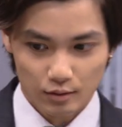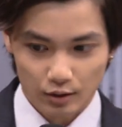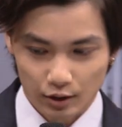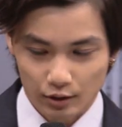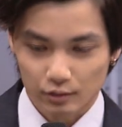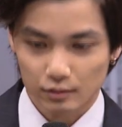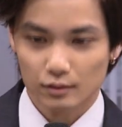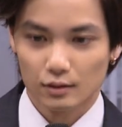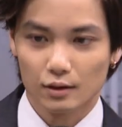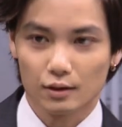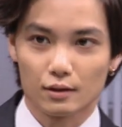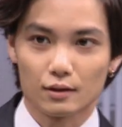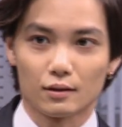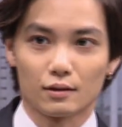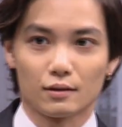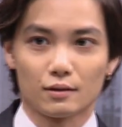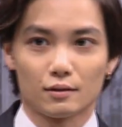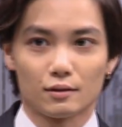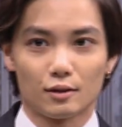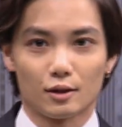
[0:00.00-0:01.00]
はい、
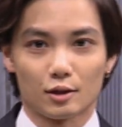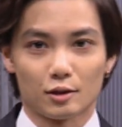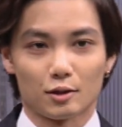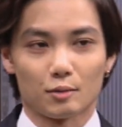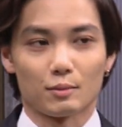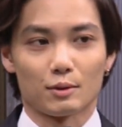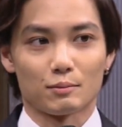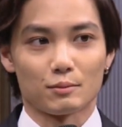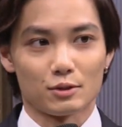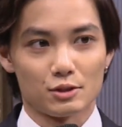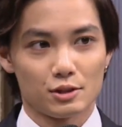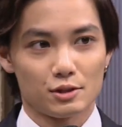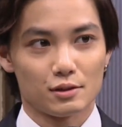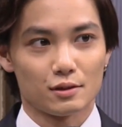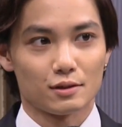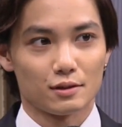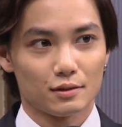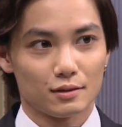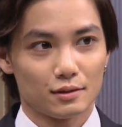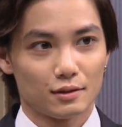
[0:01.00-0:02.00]
えー、改めまし
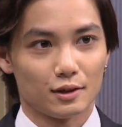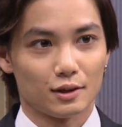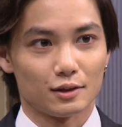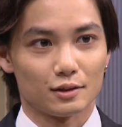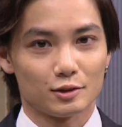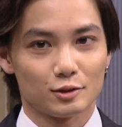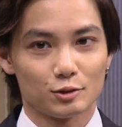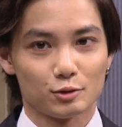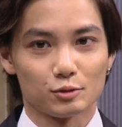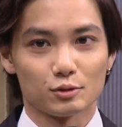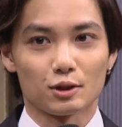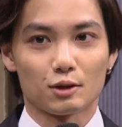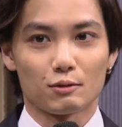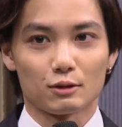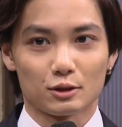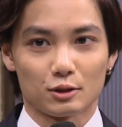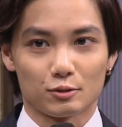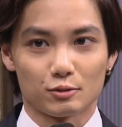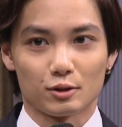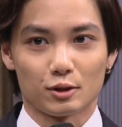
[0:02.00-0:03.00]
て、えー、鶴田
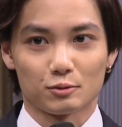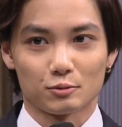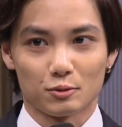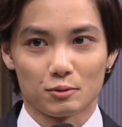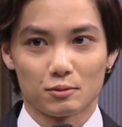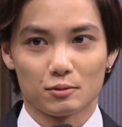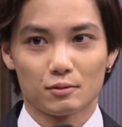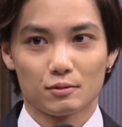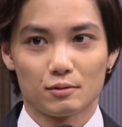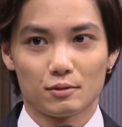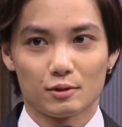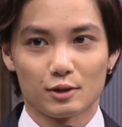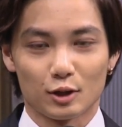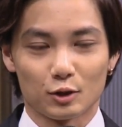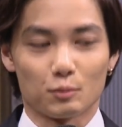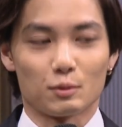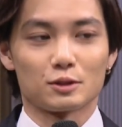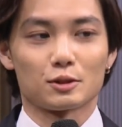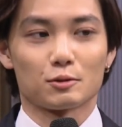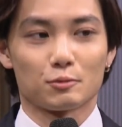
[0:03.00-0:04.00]
渉役の矢
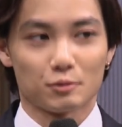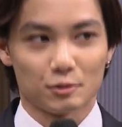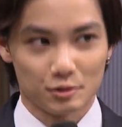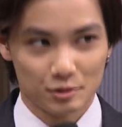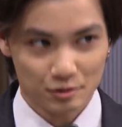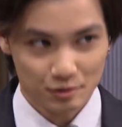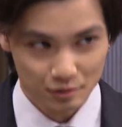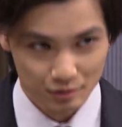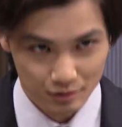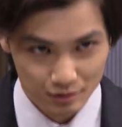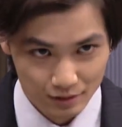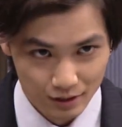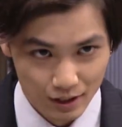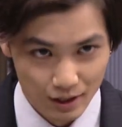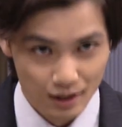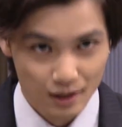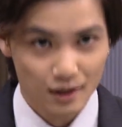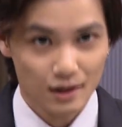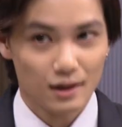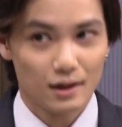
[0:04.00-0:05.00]
野正人です
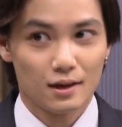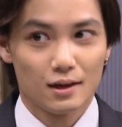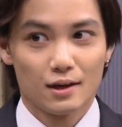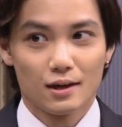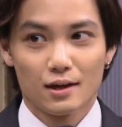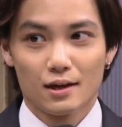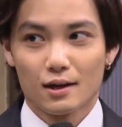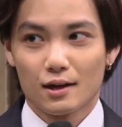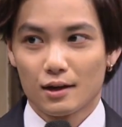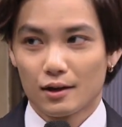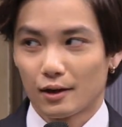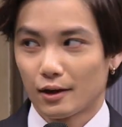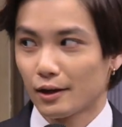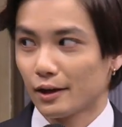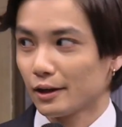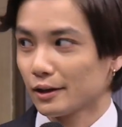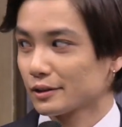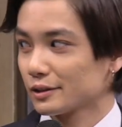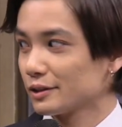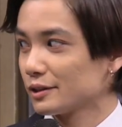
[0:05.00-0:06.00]
あ
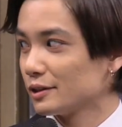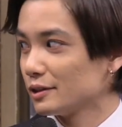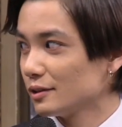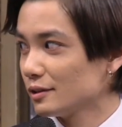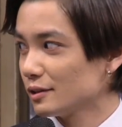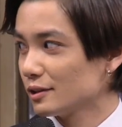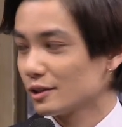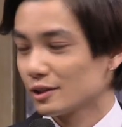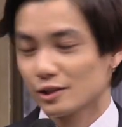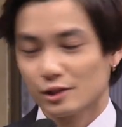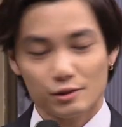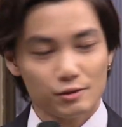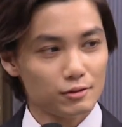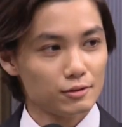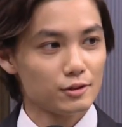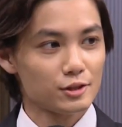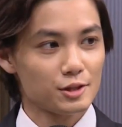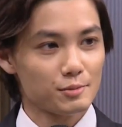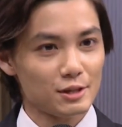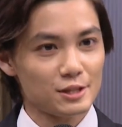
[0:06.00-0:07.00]
緊
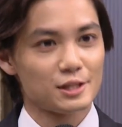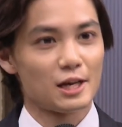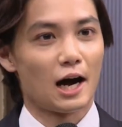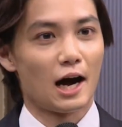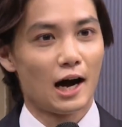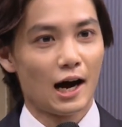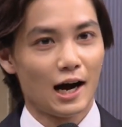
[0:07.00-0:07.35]
張しました